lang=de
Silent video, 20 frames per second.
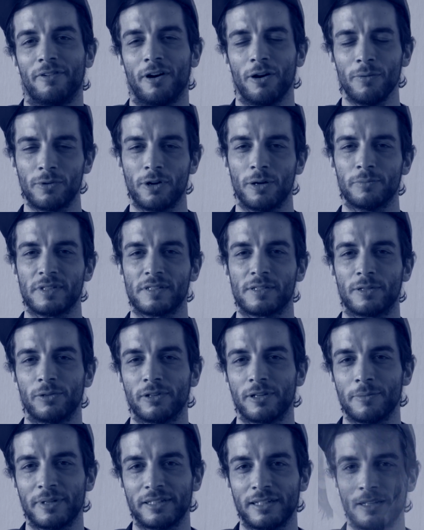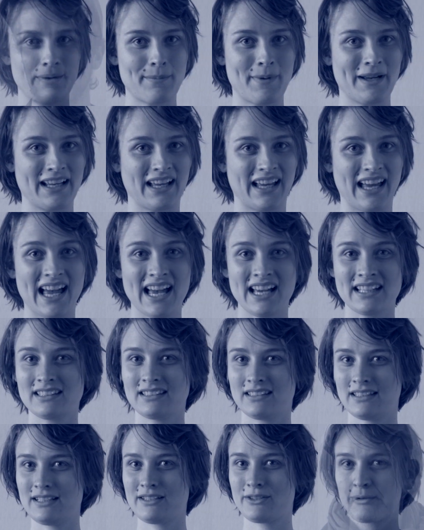Warum kommt das Glück immer dann, wenn man
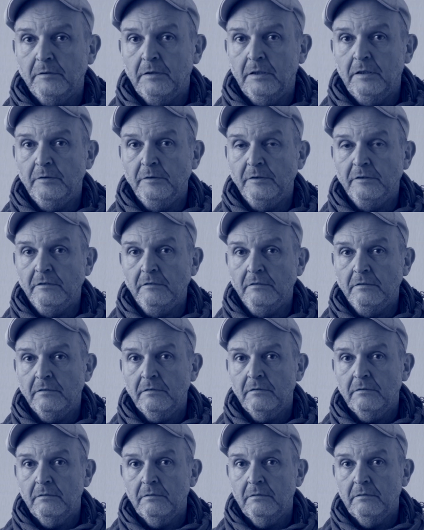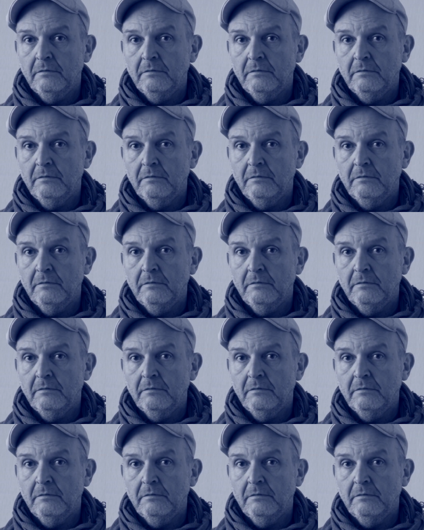gerade nicht zu Hause ist?